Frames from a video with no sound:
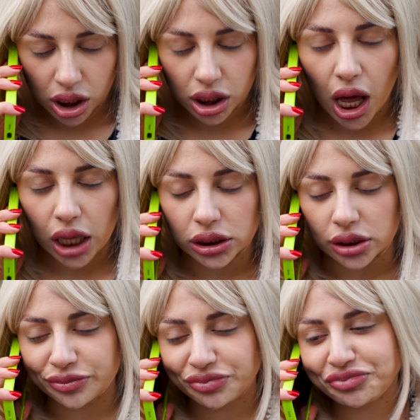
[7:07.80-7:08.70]

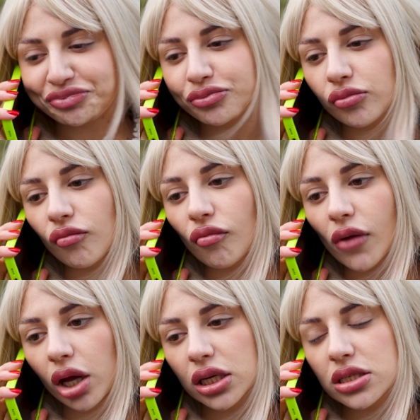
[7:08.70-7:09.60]
Ладно.
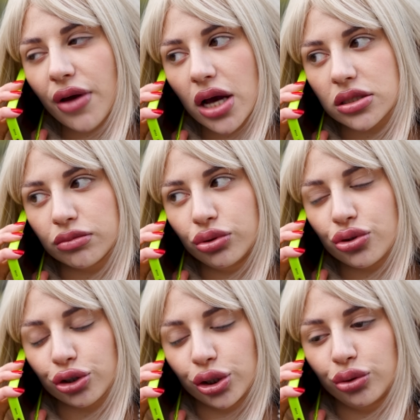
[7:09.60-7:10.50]
На связи. Буду
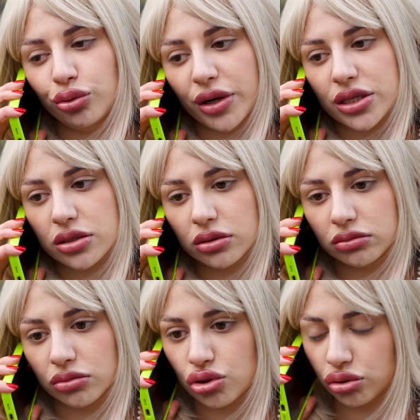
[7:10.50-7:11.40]
что-то думать.
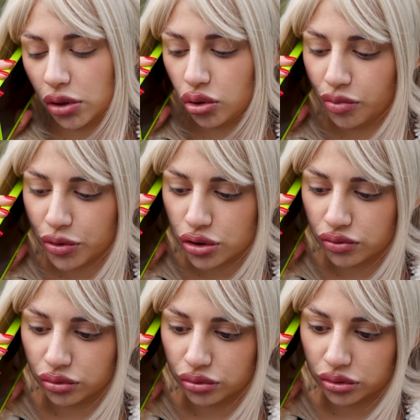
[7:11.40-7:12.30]
Может, у Марго
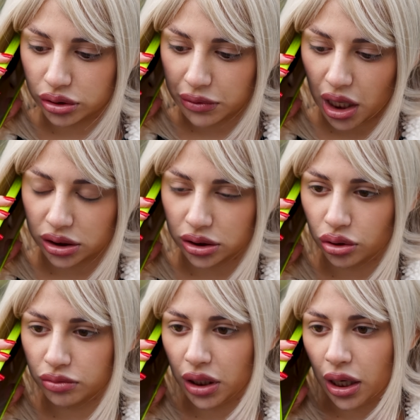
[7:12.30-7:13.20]
поживу. У нее там хата
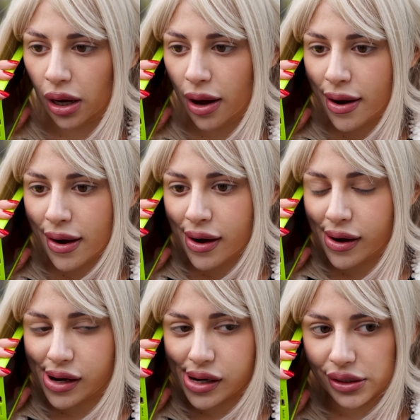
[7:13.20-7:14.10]
огромная.
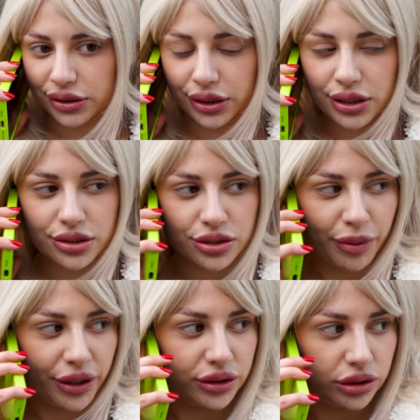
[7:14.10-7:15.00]
А родаки из
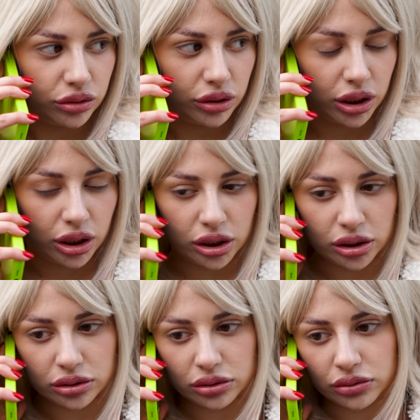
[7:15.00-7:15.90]
Испании
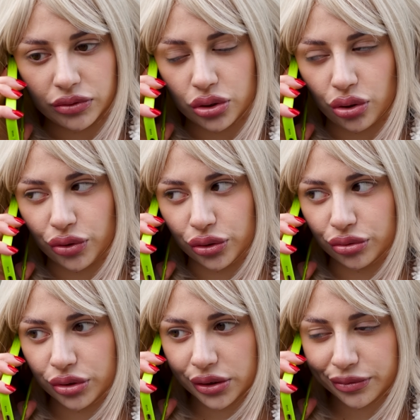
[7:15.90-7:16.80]
только весной
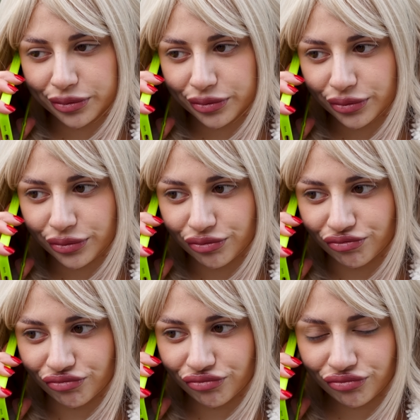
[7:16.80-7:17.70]
вернутся.
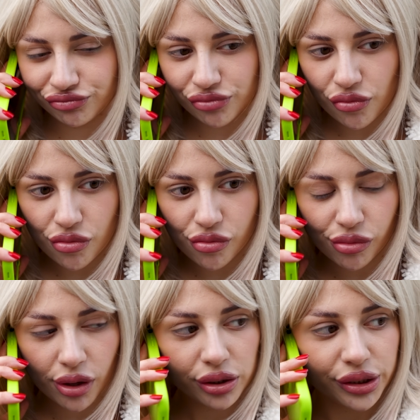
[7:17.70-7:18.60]
Угу.
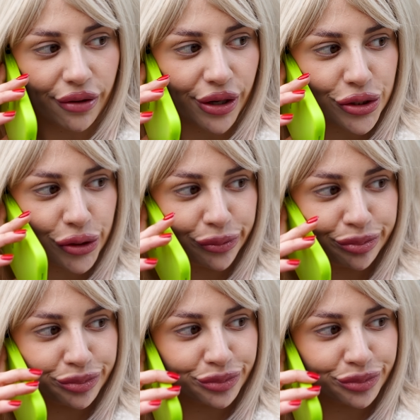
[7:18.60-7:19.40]
Давай, Тём.